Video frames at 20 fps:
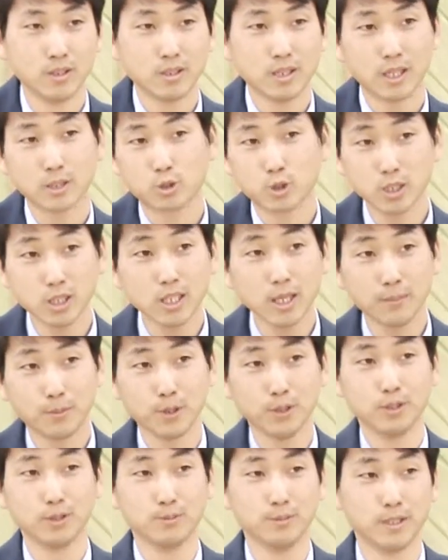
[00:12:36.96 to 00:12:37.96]
아, 특이한
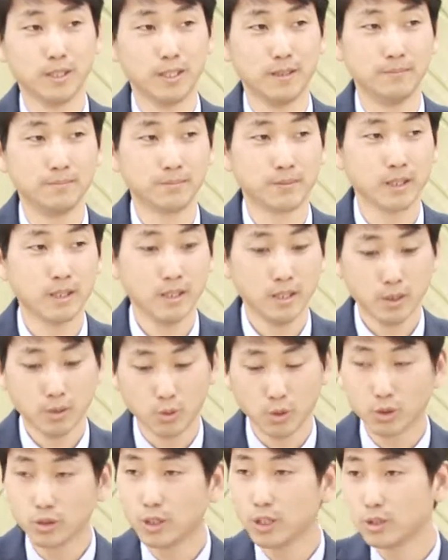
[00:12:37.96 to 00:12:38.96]
표현입니다.
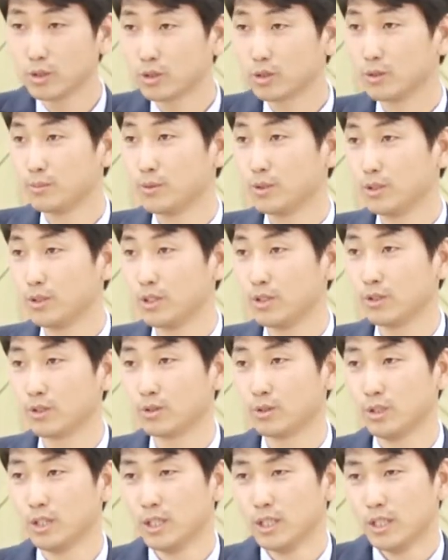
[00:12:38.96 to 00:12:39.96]
원어에도 그런 표현이 나와
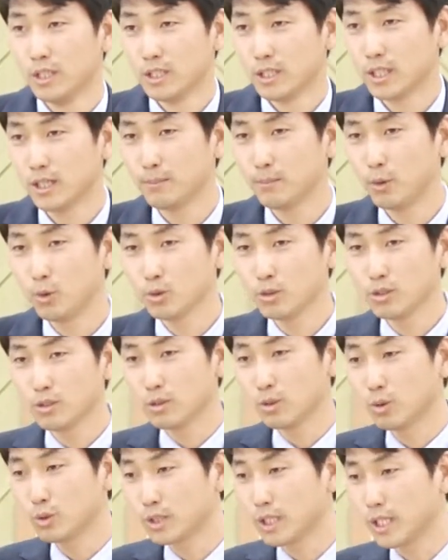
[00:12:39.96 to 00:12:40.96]
있고. 그러니까
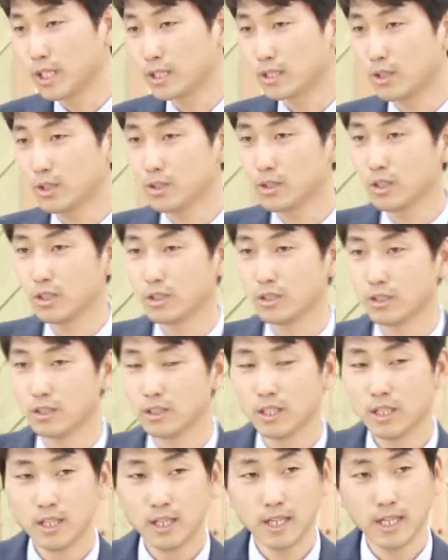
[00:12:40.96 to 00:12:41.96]
모든 곳에
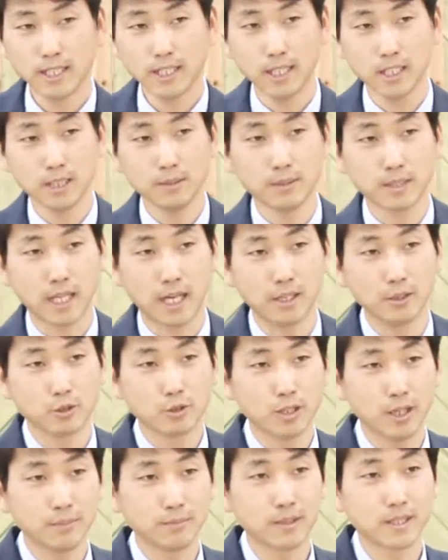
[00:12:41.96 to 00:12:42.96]
성경은 하나님이
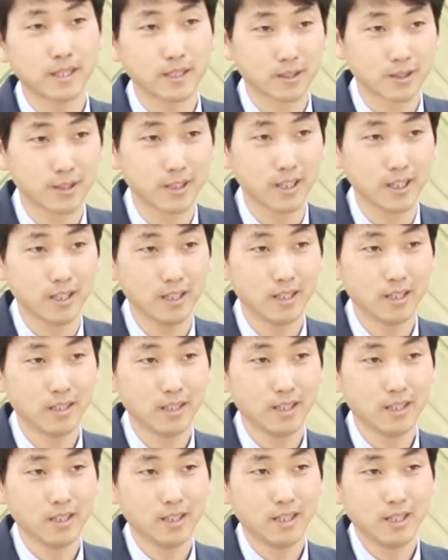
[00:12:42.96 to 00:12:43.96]
다윗과 함께 했더라
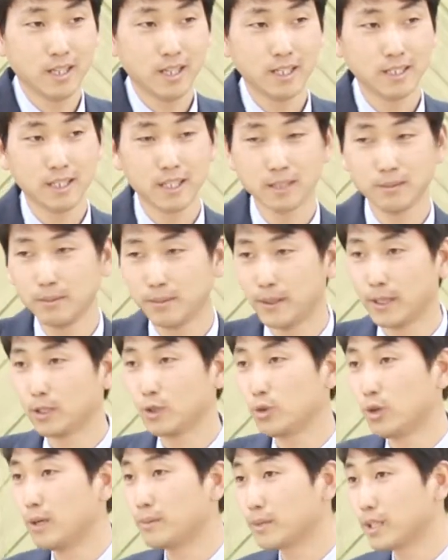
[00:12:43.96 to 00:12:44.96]
하나님이
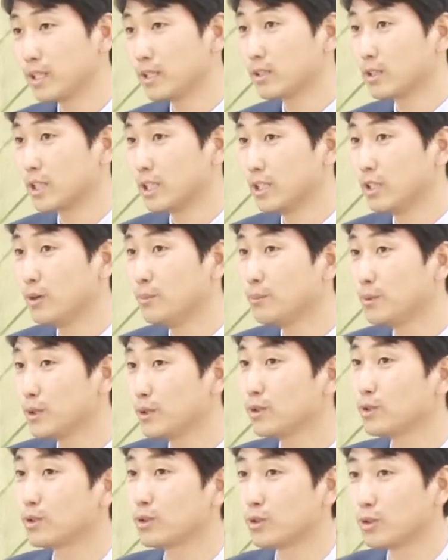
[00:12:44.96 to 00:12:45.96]
베드로와 함께 했더라 이런
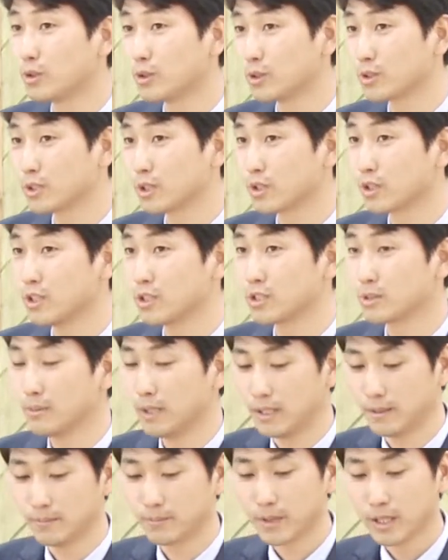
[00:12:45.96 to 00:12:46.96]
표현으로 적혀
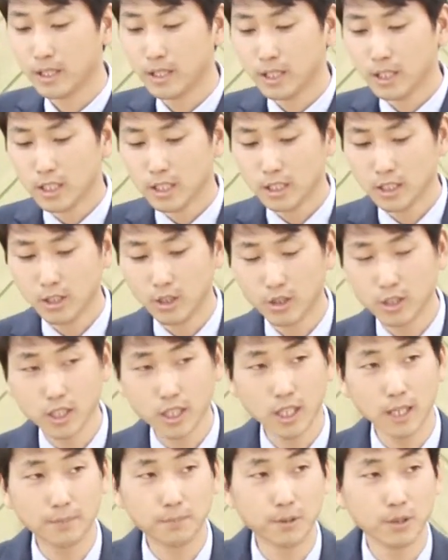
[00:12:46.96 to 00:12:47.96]
있지만
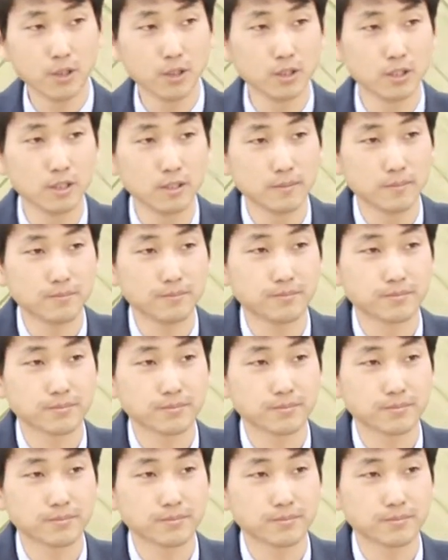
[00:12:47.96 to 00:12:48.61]
여기에 표현은